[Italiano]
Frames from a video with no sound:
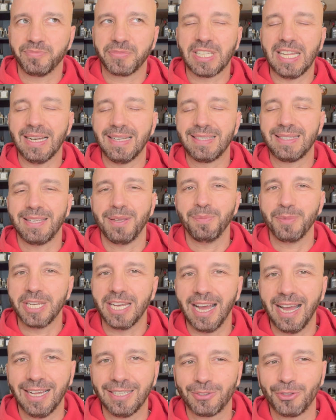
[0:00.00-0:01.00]
dal
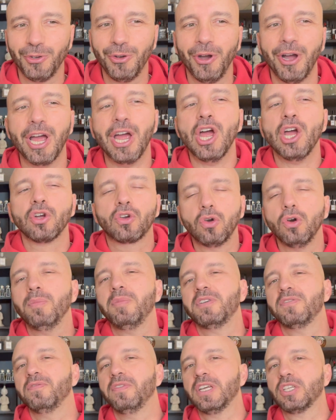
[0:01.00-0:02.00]
seminato,
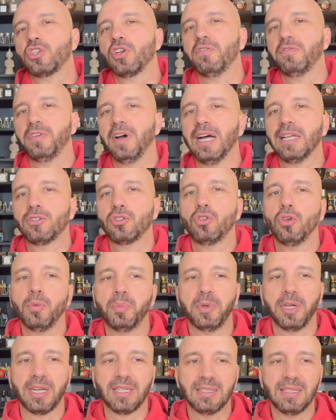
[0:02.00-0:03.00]
come invece ha fatto
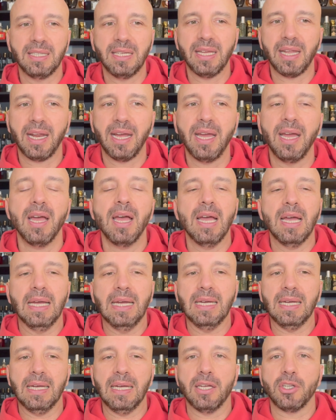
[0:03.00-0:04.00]
per dire
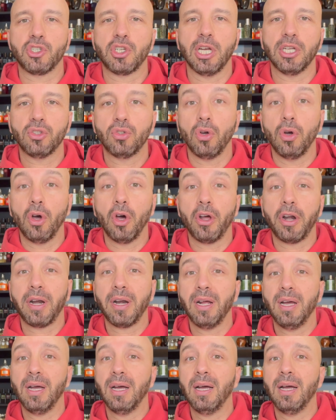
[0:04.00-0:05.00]
eh,
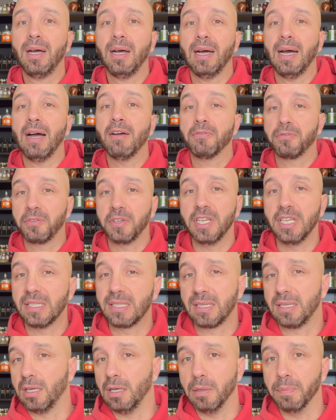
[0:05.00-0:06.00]
J'adore eh,
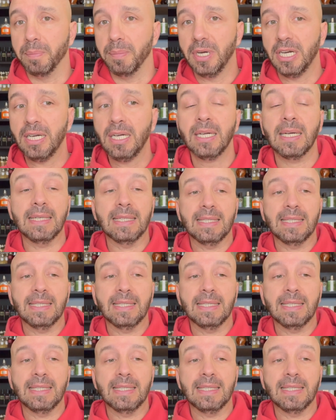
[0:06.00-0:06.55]
Infinissime